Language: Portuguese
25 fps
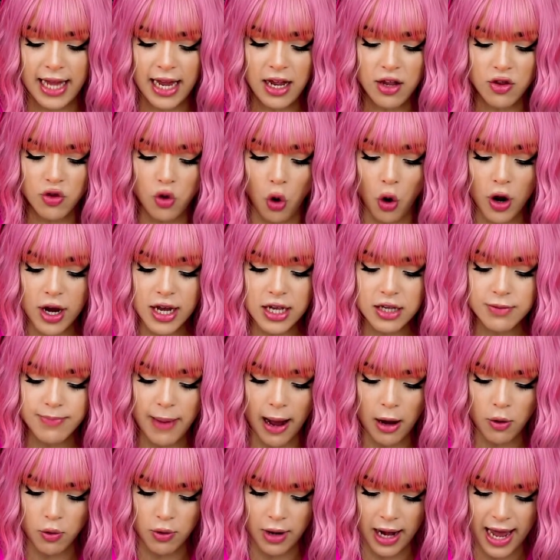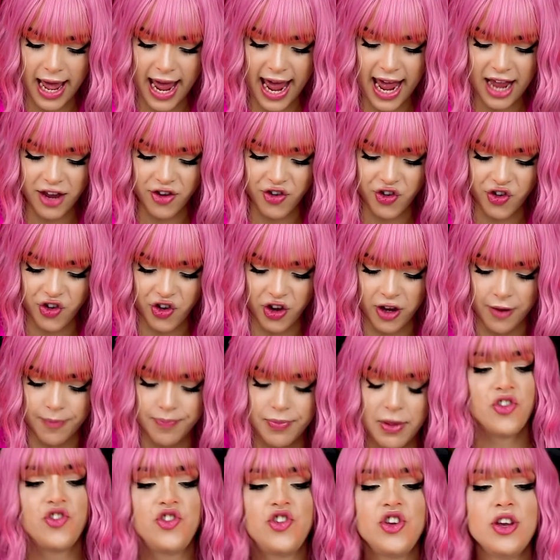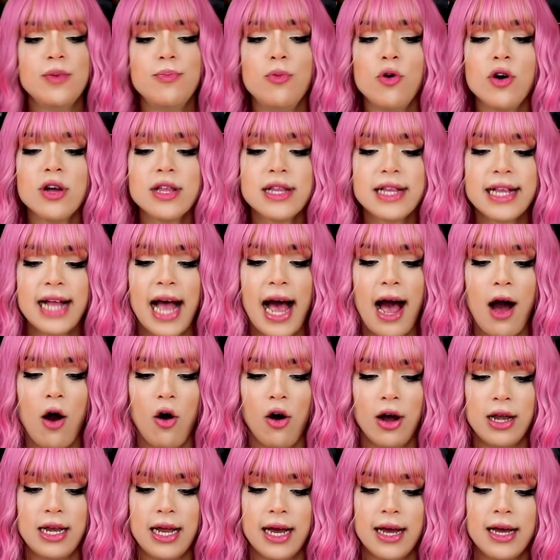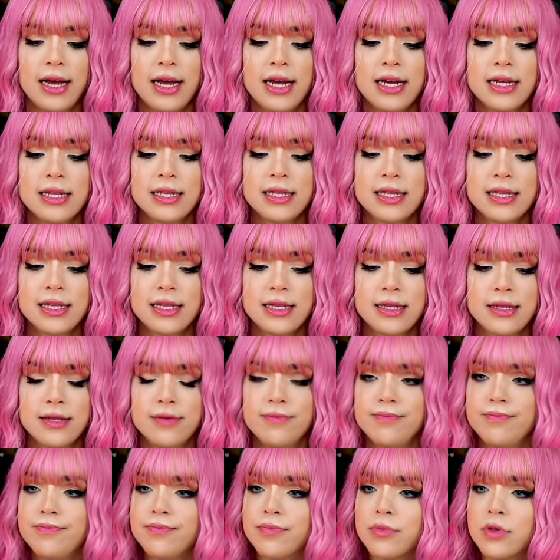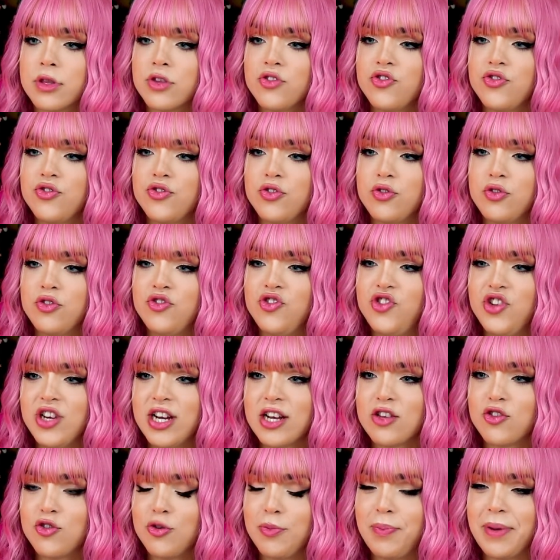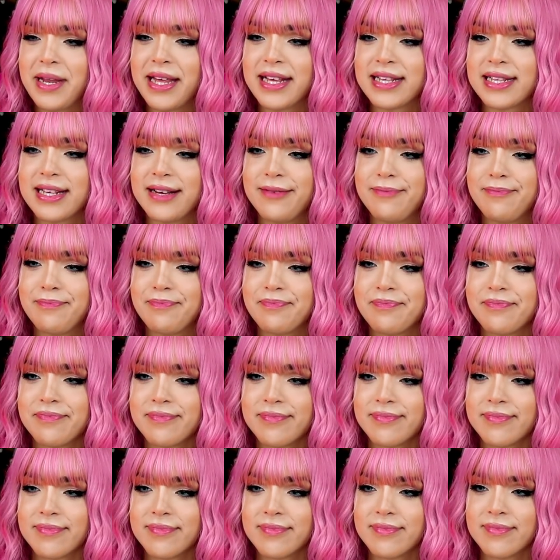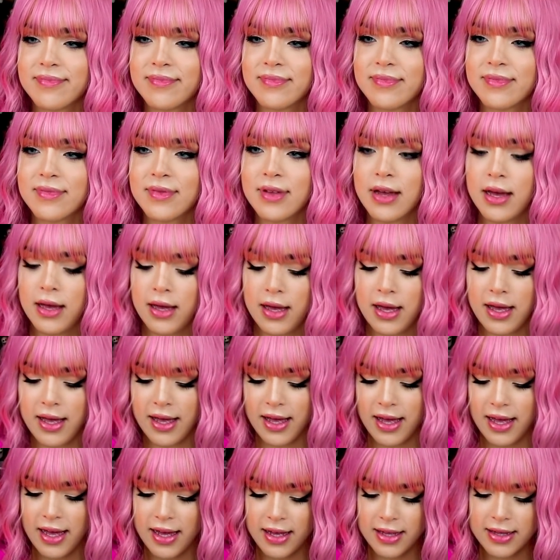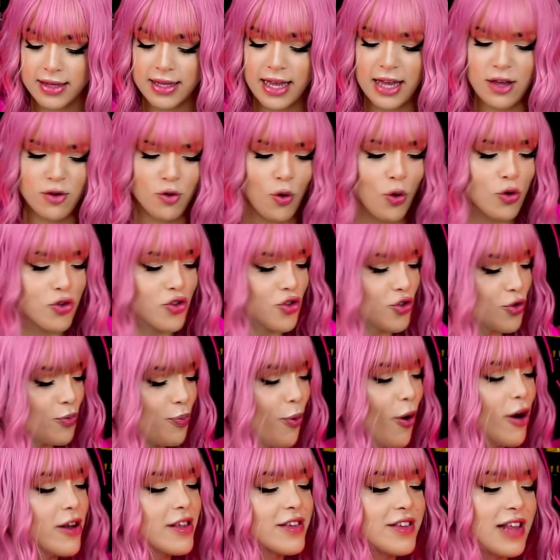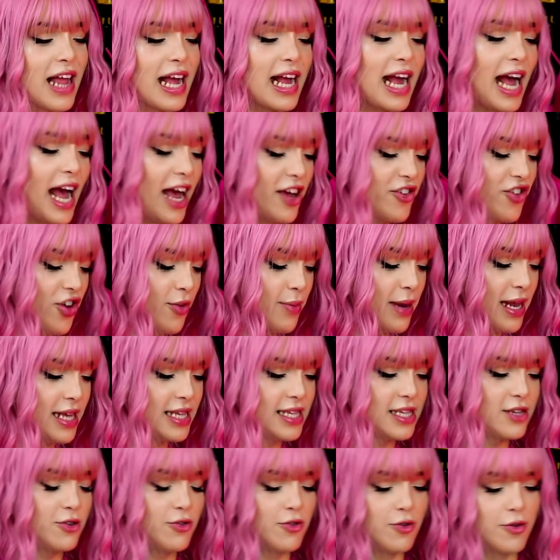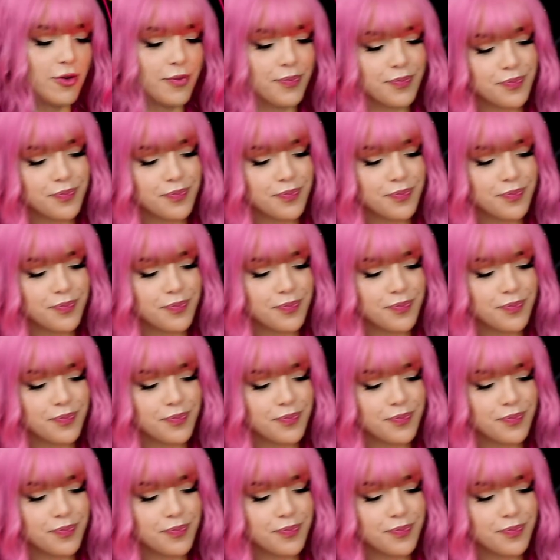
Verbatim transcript: tem dois bagulete de botar, olha. Posso fazer uma surpresa? Diga surpresa. Tem outros tem outro suporte na caixa, Brasil.